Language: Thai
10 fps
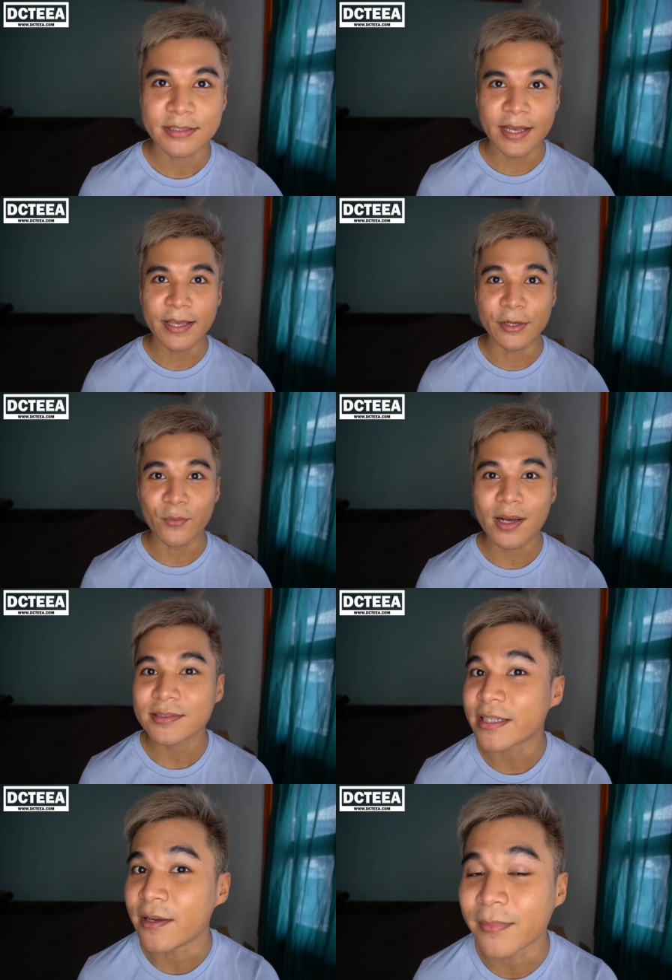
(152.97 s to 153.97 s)
จะเห็นว่า
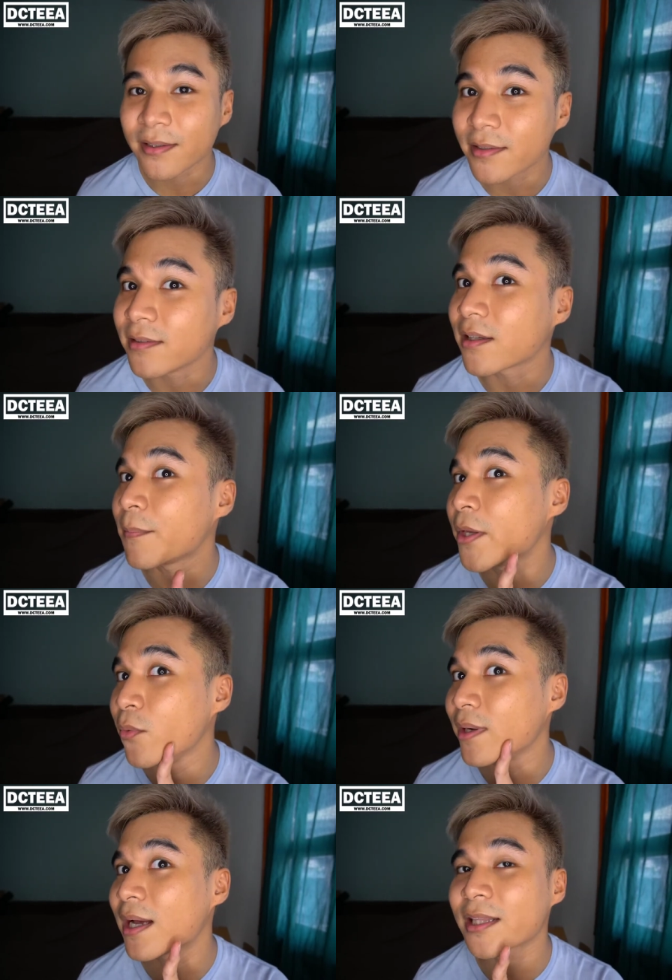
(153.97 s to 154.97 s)
สีมันกลืนกับผิ
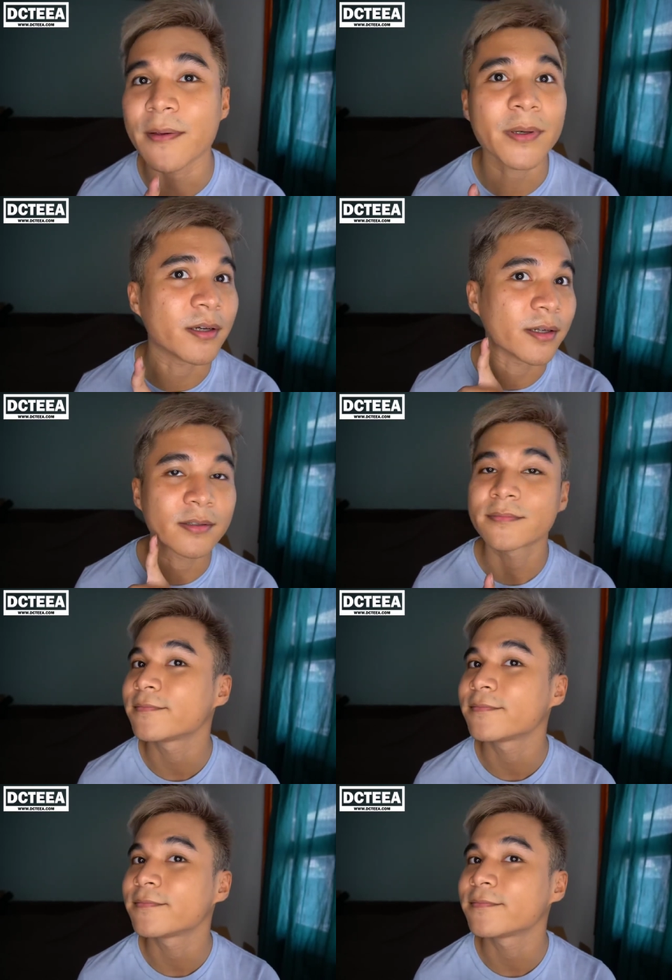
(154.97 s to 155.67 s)
วหน้าเต้ไปเลย